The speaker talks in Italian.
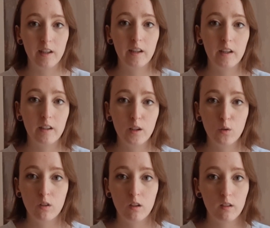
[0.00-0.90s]
e io
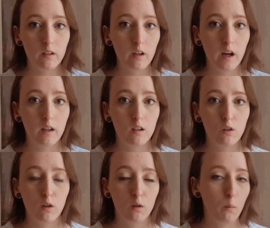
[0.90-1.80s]
di isekai di
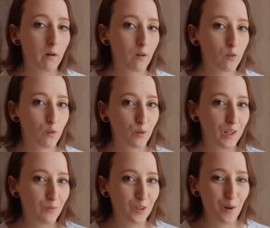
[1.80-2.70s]
solito parlo solo nei
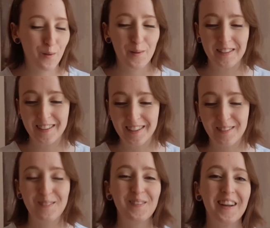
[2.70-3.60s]
video acquisti
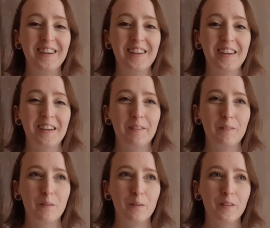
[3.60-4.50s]
letture.
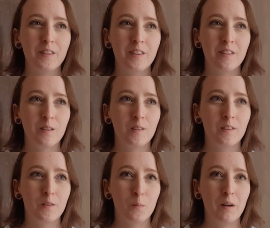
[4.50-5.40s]
Non so se
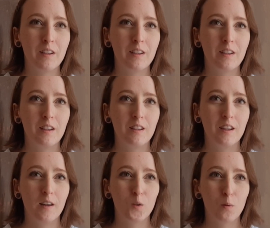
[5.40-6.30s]
ci ho mai
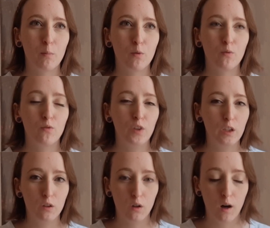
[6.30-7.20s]
dedicato proprio un
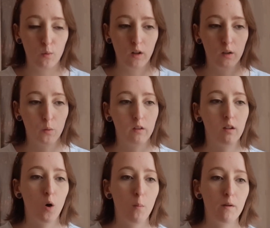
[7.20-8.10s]
video a una di queste
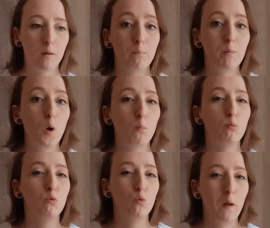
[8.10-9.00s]
opere, però
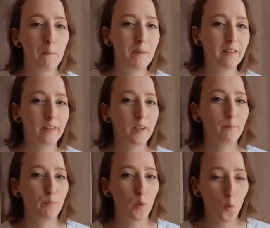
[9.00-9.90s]

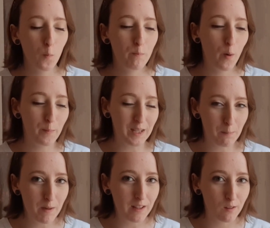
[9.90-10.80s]
puntualmente un po' me ne
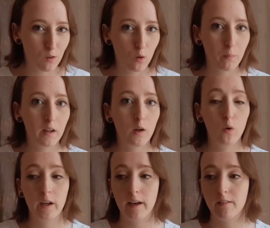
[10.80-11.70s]
pento perché
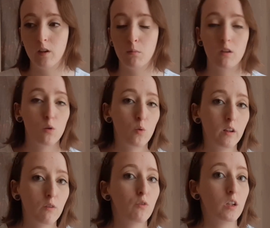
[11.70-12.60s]
ok, se mi seguite
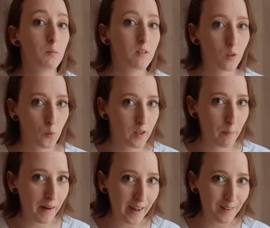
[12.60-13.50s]
forse mi seguite per
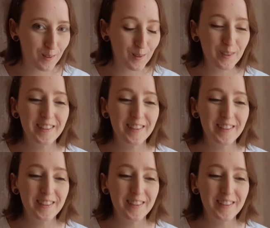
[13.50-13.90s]
altro,